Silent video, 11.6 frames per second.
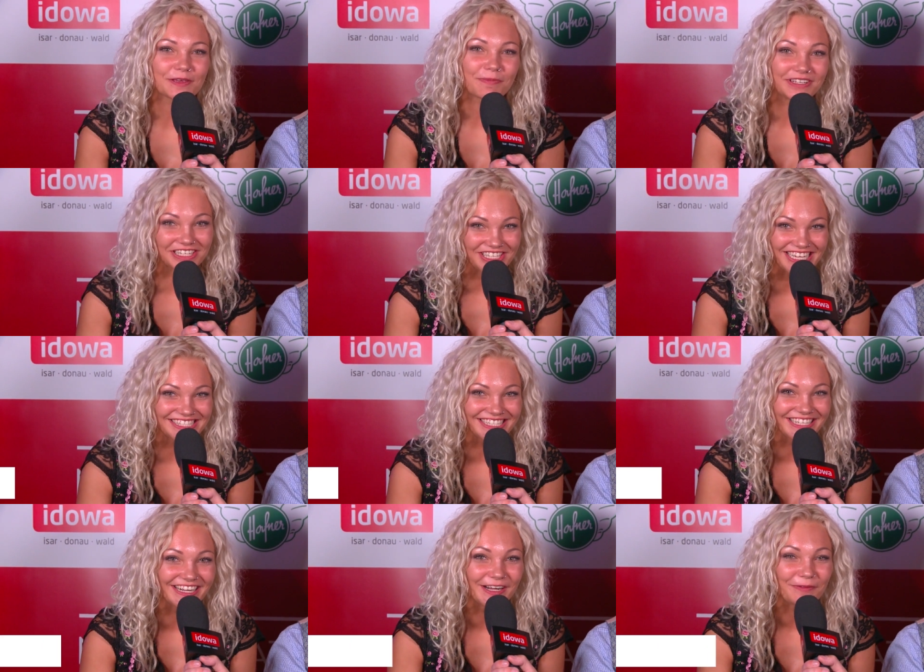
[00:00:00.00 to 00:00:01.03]
ich bin die
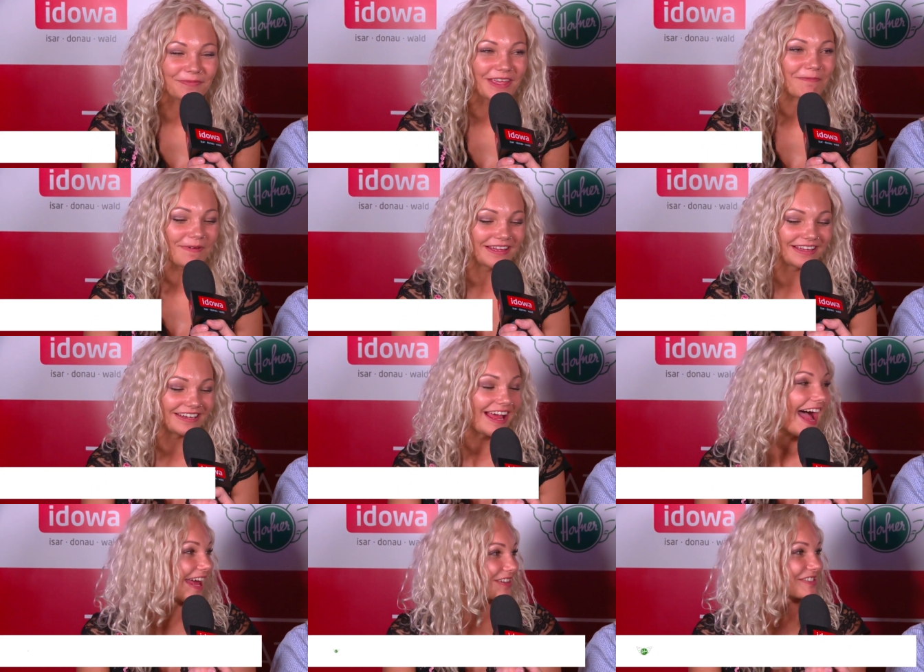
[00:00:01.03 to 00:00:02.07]
Jessica, ich bin
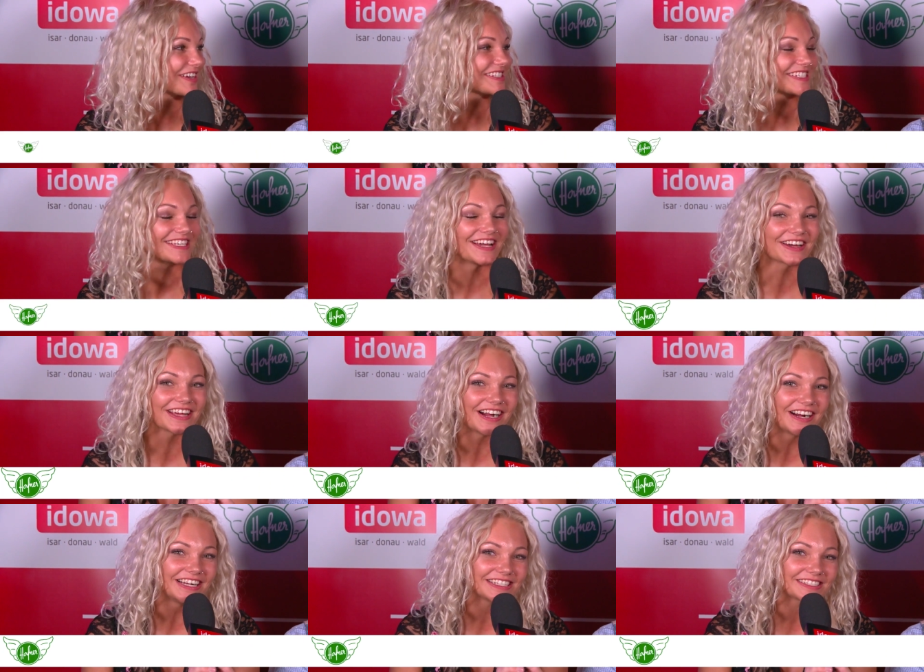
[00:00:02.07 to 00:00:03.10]
21 Jahre
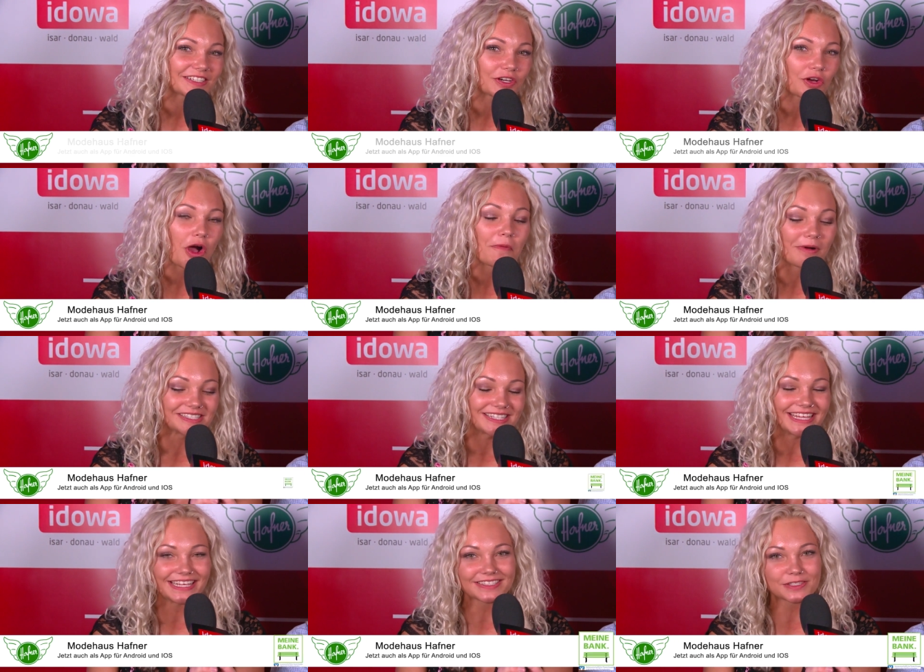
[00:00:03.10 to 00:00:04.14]
alt, komme aus
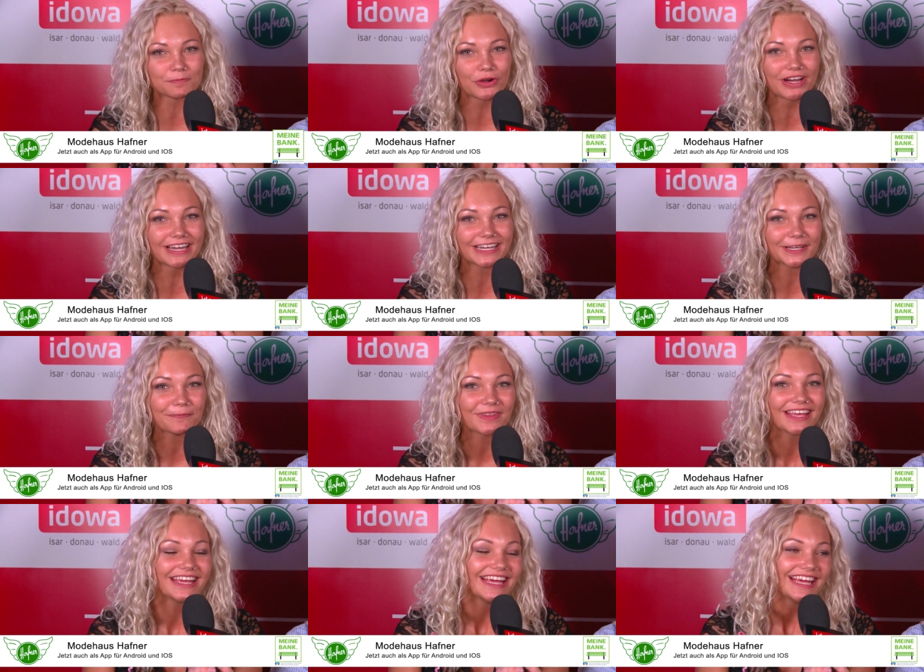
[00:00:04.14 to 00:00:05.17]
Regensburg,
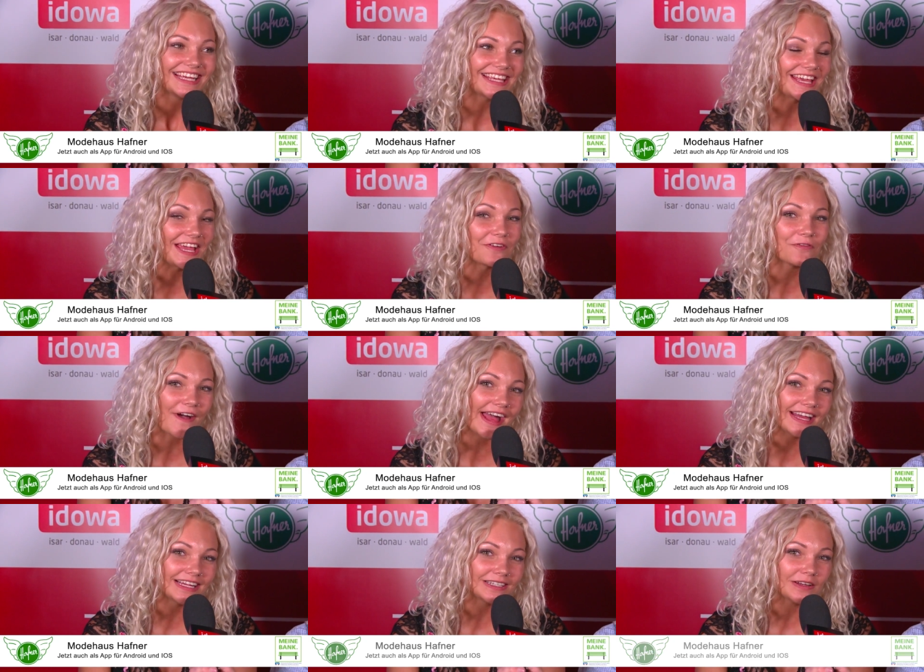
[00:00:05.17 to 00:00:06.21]
gehe gern
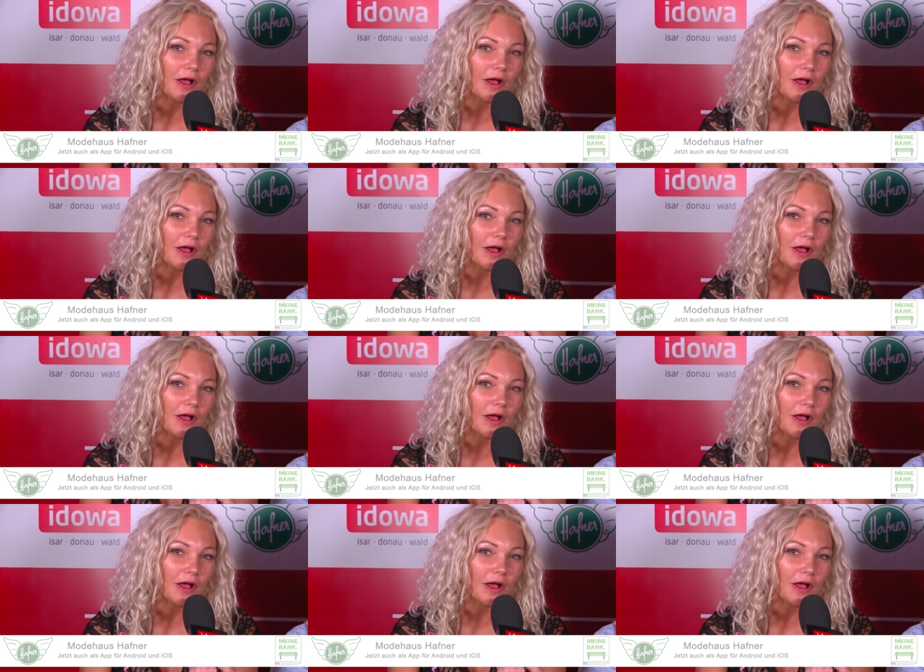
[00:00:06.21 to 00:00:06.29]
feiern,